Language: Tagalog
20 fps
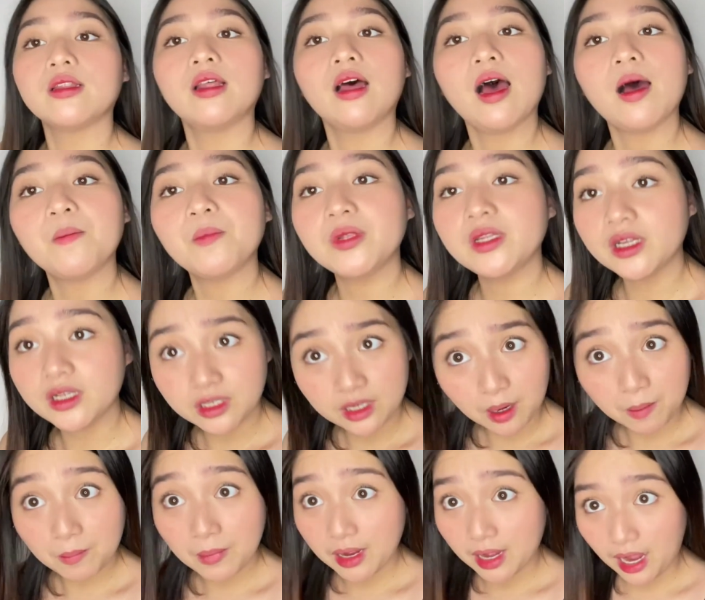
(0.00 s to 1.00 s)
dami nito
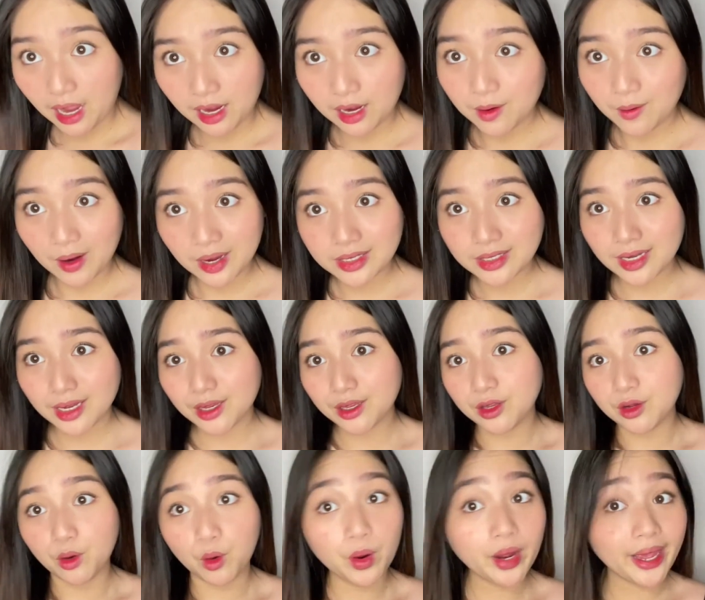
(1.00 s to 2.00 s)
magagawa sa
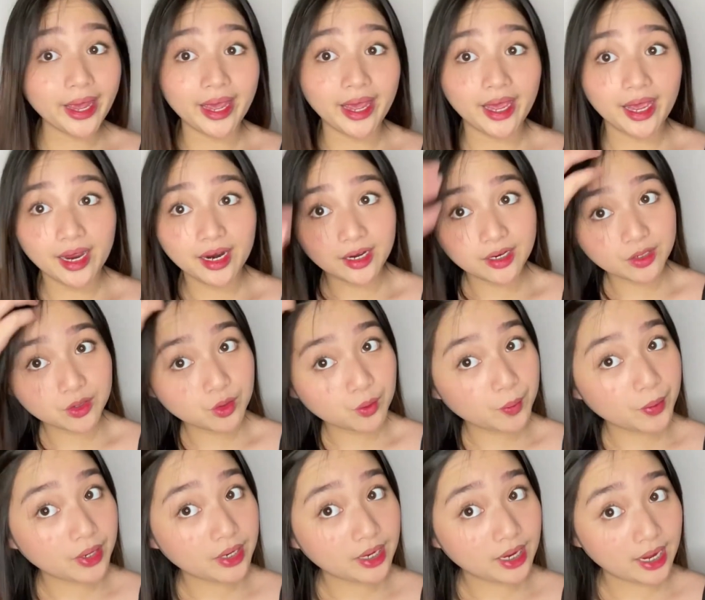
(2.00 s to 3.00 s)
inyong hair.
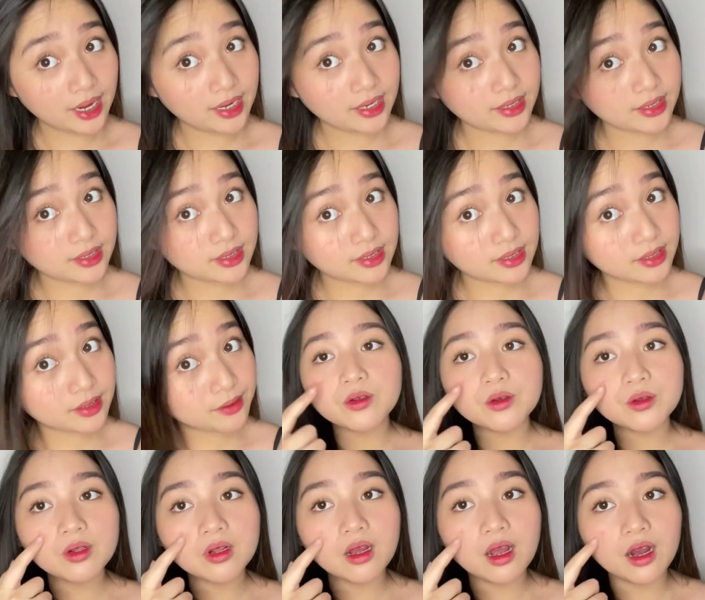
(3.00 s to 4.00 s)
Super nice.
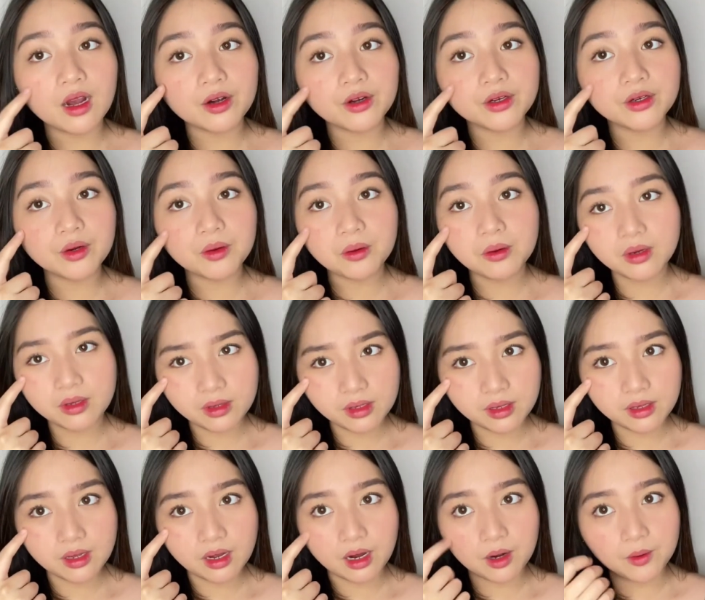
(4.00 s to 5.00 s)
Nagkakaroon ako ng
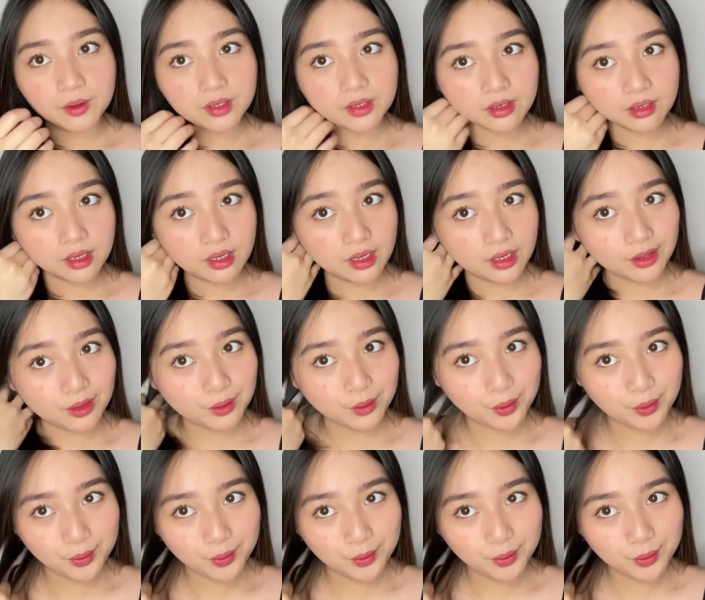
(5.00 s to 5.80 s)
tigyawat dito.